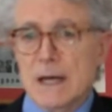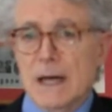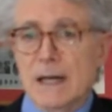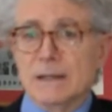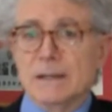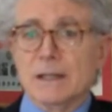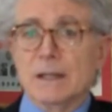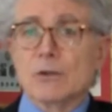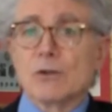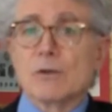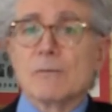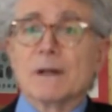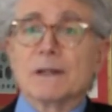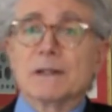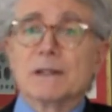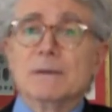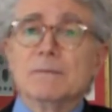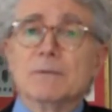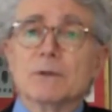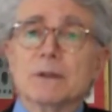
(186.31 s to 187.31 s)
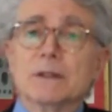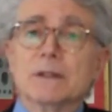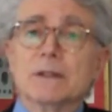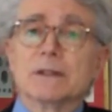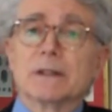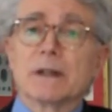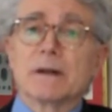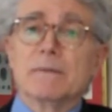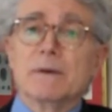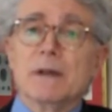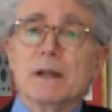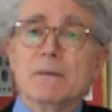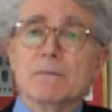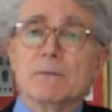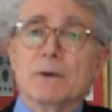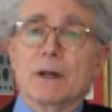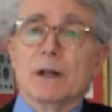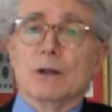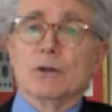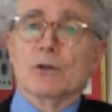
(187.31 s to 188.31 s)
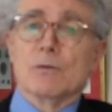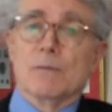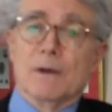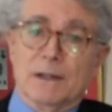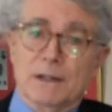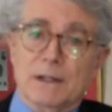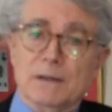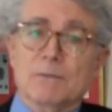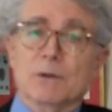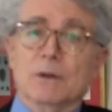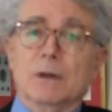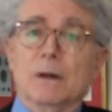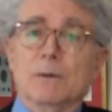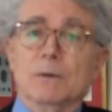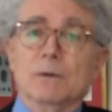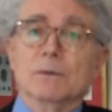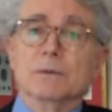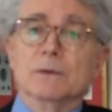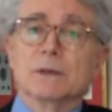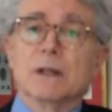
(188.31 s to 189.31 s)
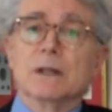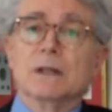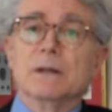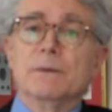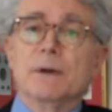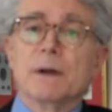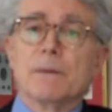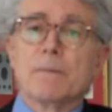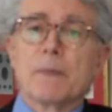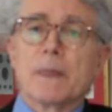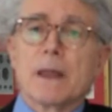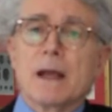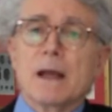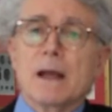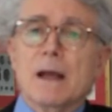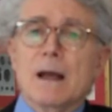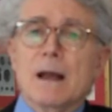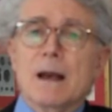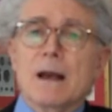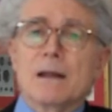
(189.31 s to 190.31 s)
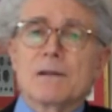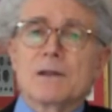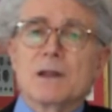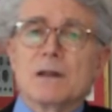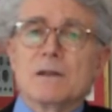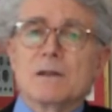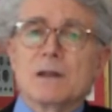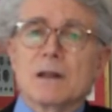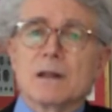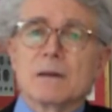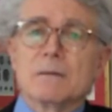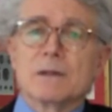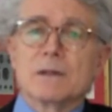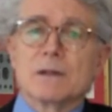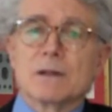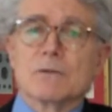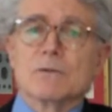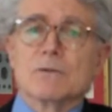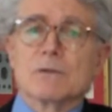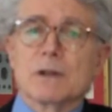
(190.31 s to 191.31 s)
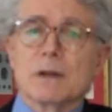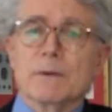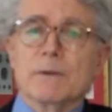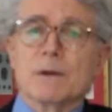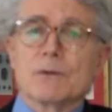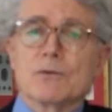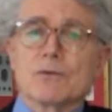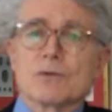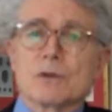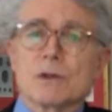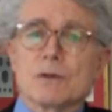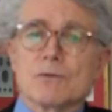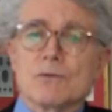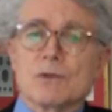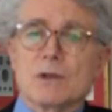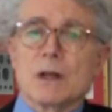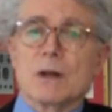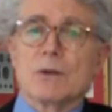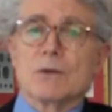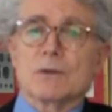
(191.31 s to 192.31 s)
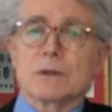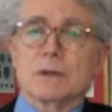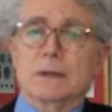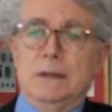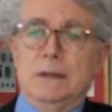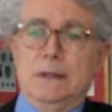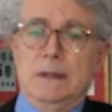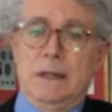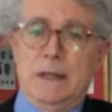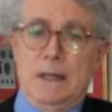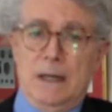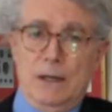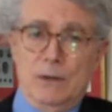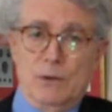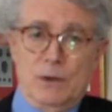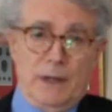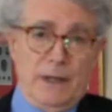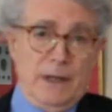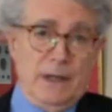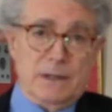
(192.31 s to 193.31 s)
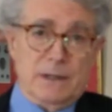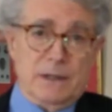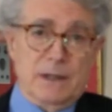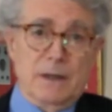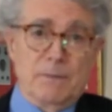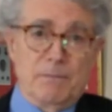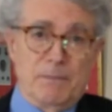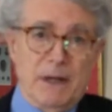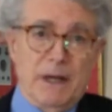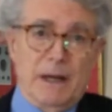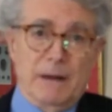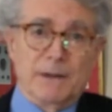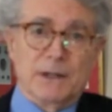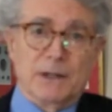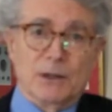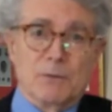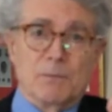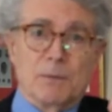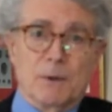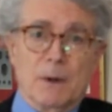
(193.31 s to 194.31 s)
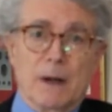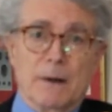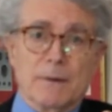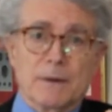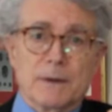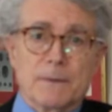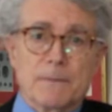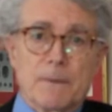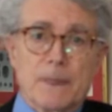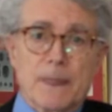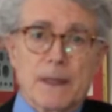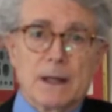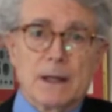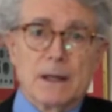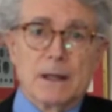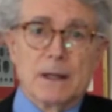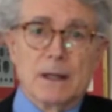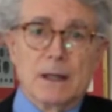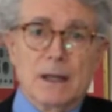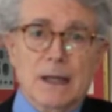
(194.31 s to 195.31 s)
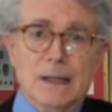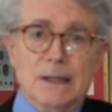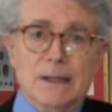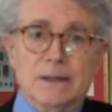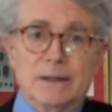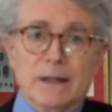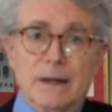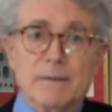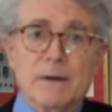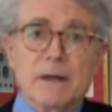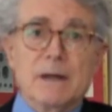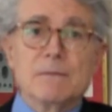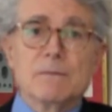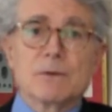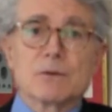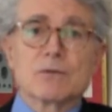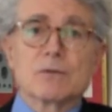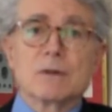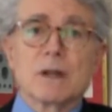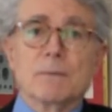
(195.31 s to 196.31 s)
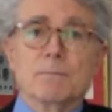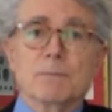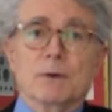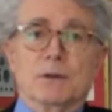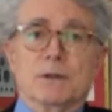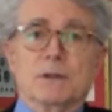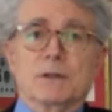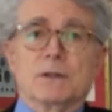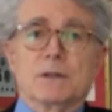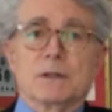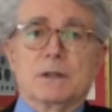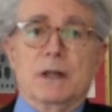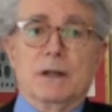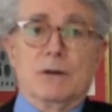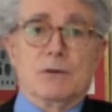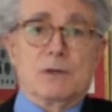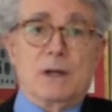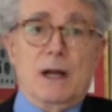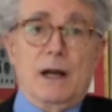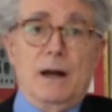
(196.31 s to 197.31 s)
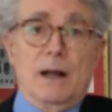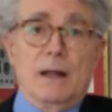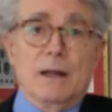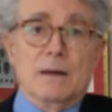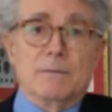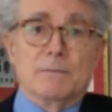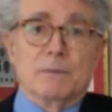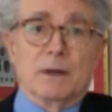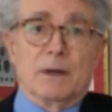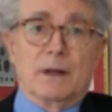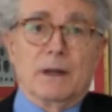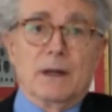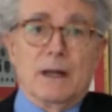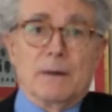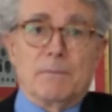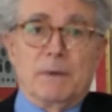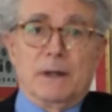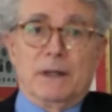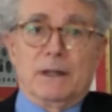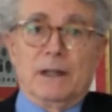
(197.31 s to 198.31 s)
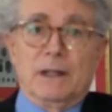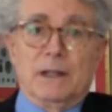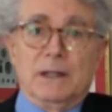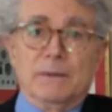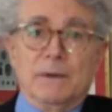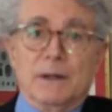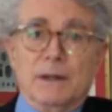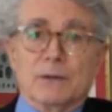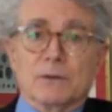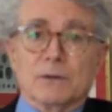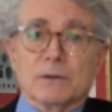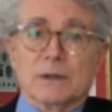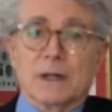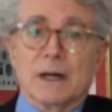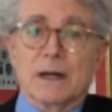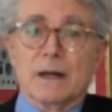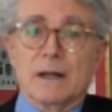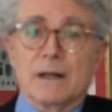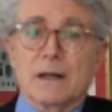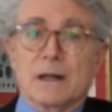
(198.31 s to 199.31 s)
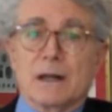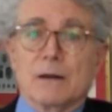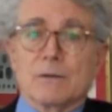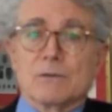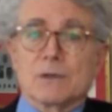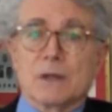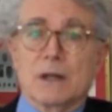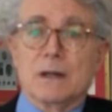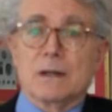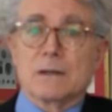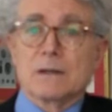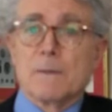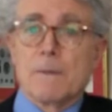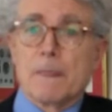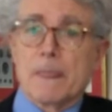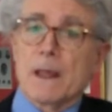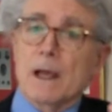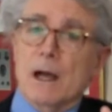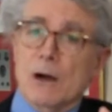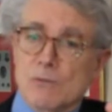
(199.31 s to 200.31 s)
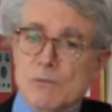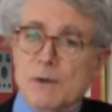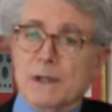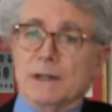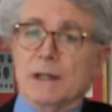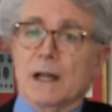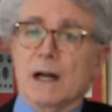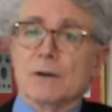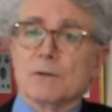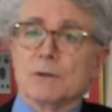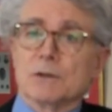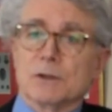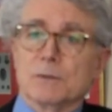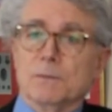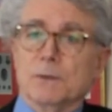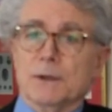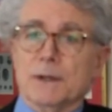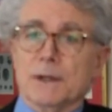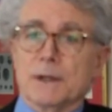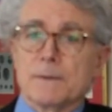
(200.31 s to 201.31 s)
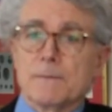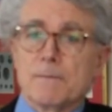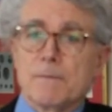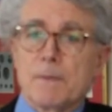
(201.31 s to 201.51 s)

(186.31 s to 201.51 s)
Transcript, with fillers: Ante el dogmatismo del determinismo y el dogmatismo de la voluntad libre, la ciencia debe circunscribir sus enunciados a lo que es empíricamente comprobable. El determinismo es una hipótesis que nos agrada porque la expectativa de encontrar leyes causales aumentará nuestro poder.